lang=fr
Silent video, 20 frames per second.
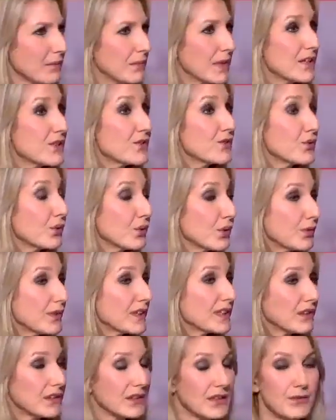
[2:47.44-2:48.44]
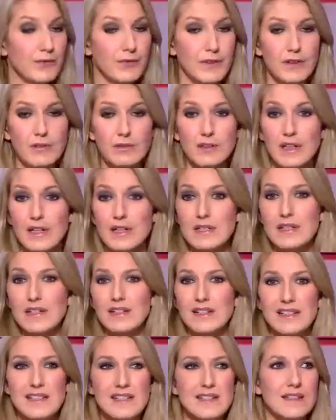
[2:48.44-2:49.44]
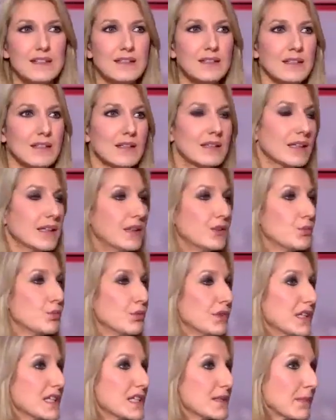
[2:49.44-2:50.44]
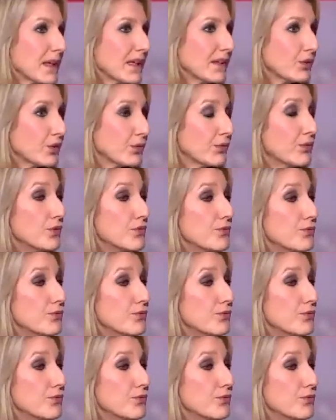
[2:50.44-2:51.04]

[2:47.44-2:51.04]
Mais sur le fait qu'en effet, on a analysé, écrit depuis des semaines que vous le